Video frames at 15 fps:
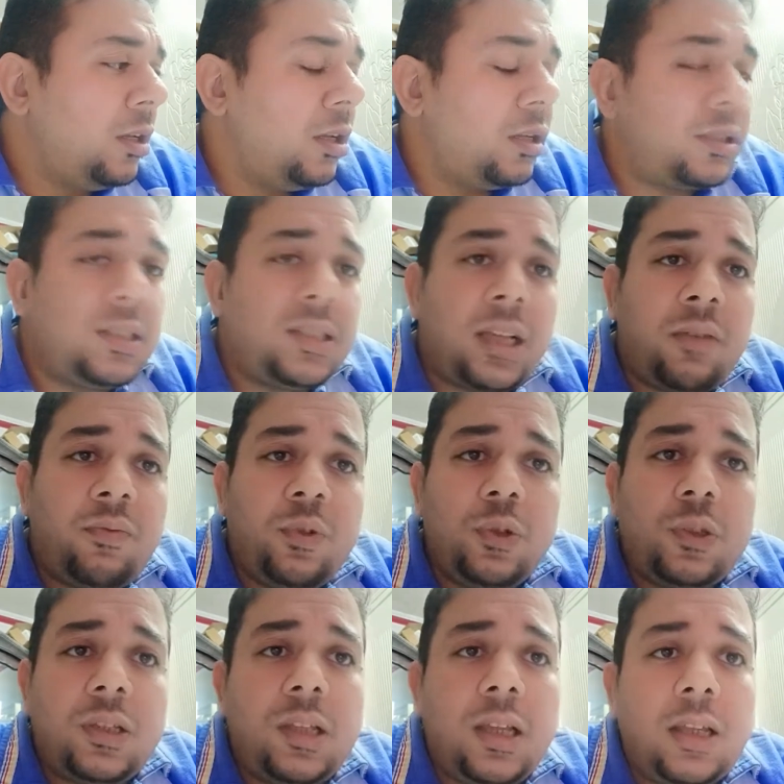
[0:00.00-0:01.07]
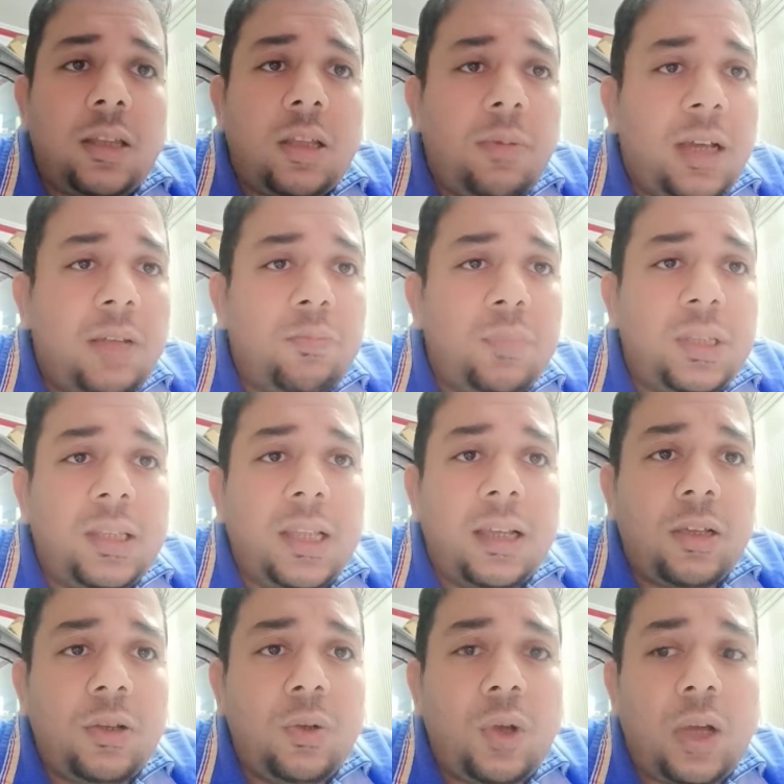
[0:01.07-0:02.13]
تسعة فولت ده طبعا
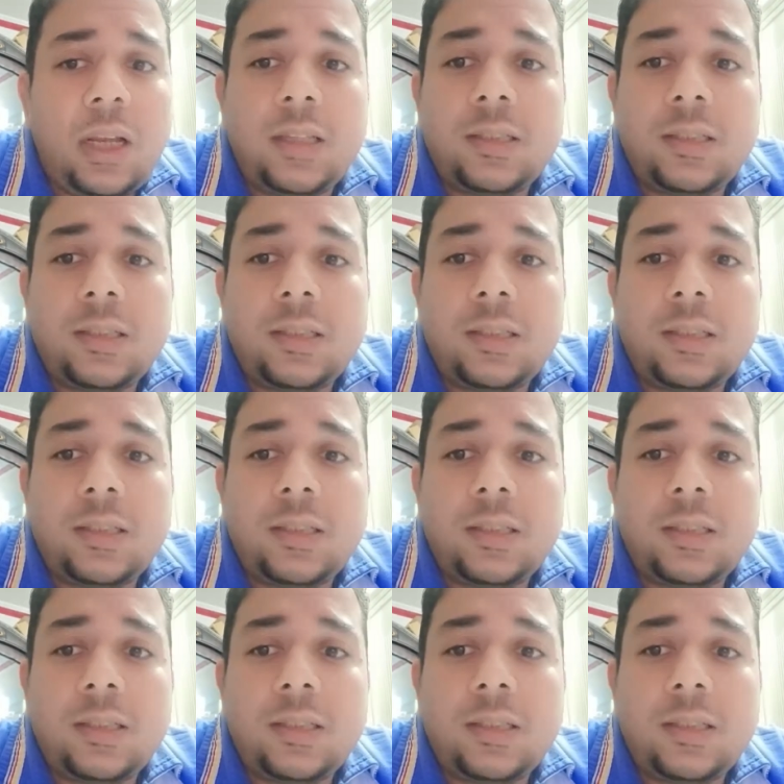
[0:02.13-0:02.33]
بتدخله على